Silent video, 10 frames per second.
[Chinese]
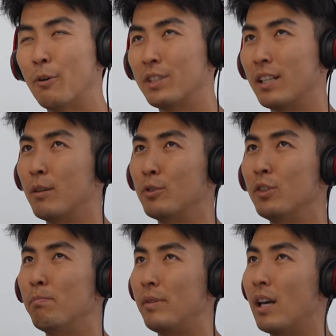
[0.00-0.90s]
让我想到就
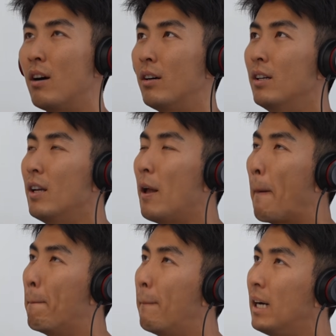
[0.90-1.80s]
是不要
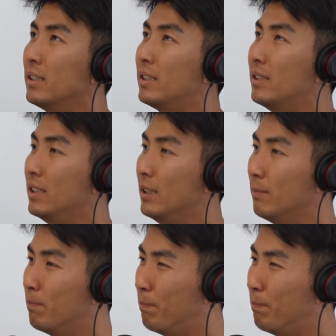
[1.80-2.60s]
帮自己